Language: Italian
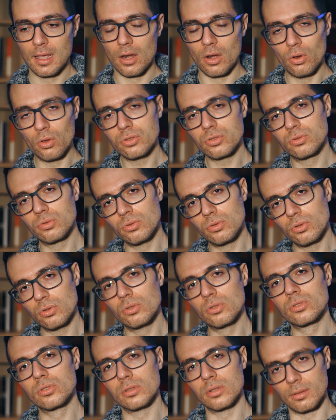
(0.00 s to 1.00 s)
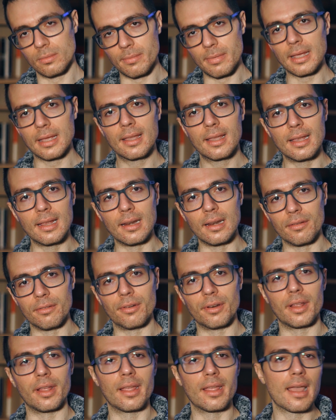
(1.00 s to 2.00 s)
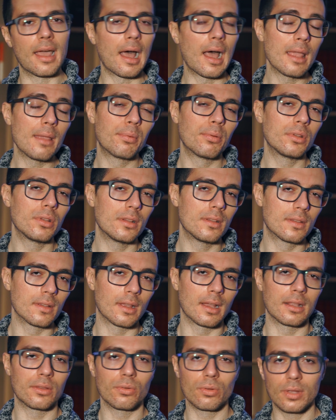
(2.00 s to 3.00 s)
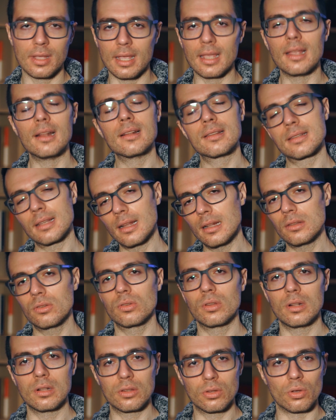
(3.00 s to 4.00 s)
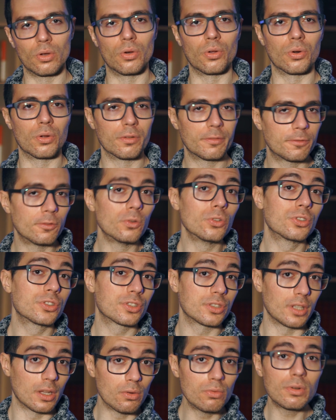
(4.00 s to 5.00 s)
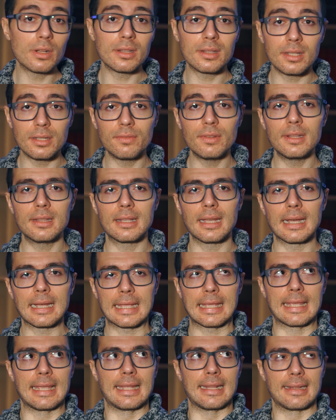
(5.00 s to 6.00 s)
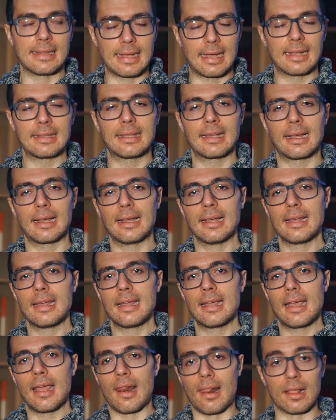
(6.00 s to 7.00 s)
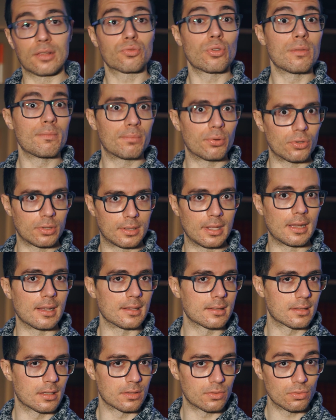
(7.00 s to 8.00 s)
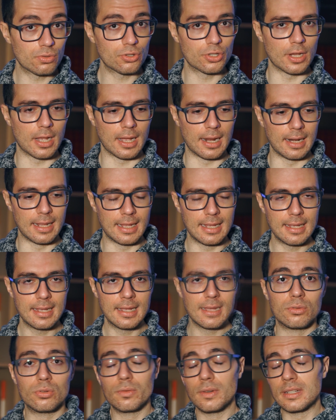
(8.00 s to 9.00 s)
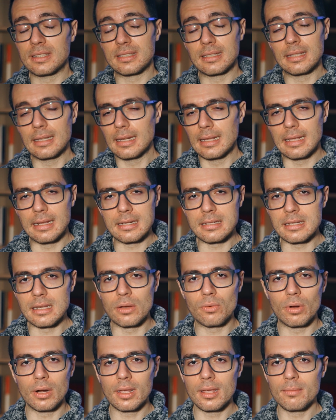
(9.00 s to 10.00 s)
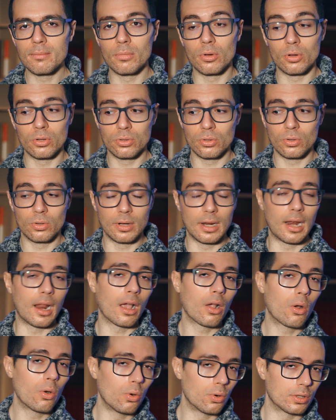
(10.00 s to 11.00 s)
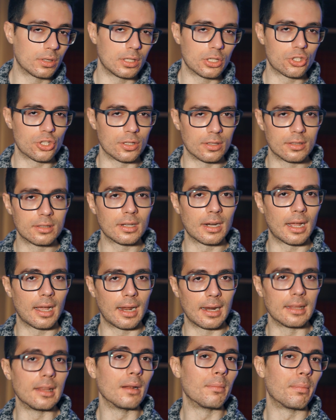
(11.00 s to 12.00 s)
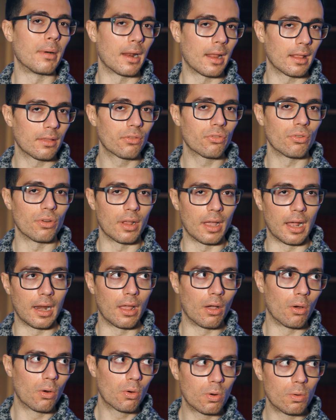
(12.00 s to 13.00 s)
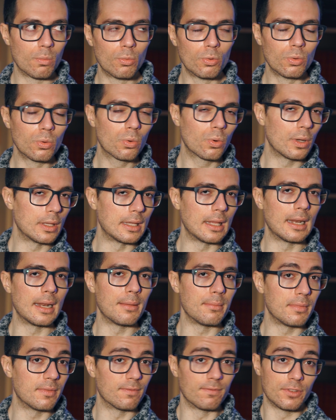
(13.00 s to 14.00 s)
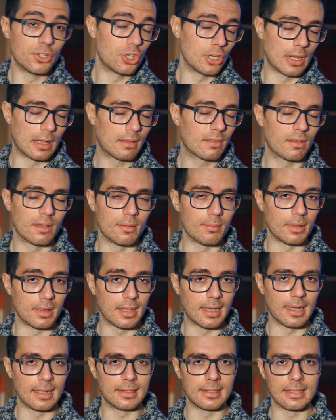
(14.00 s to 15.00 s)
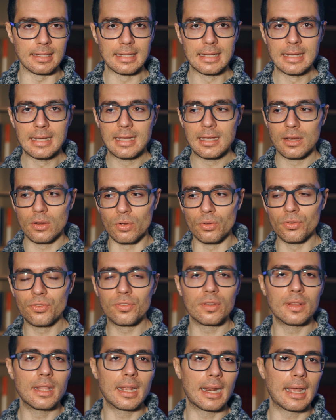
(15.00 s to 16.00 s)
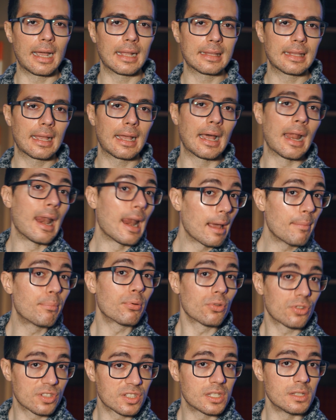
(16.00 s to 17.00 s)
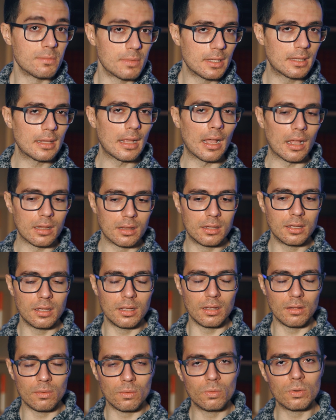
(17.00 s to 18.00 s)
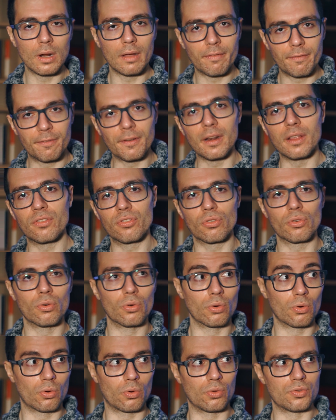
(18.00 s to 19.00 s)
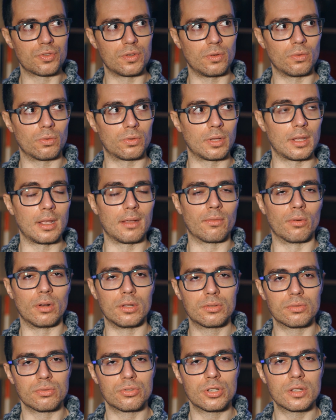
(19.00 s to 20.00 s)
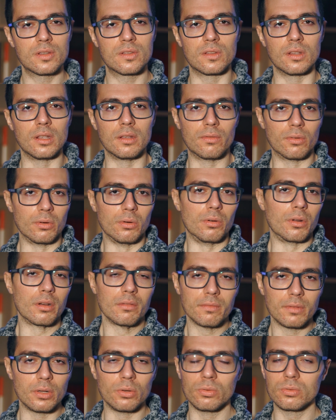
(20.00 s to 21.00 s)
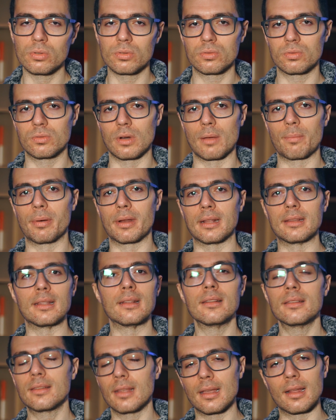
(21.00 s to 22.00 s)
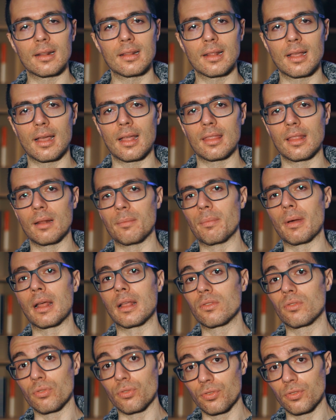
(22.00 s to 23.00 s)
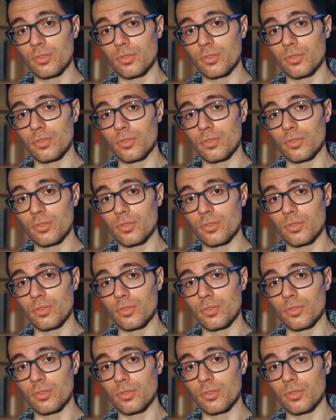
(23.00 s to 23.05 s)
lo studioso McGillivray ha ipotizzato che il salto del toro fosse un'attività che, data la sua importanza sociale, dovesse tenersi in qualche modo nella corte centrale del palazzo reale comunque nelle vicinanze immediate, considerata la prossimità di un affresco così notevole e suggestivo rinvenuto su una parete interna del palazzo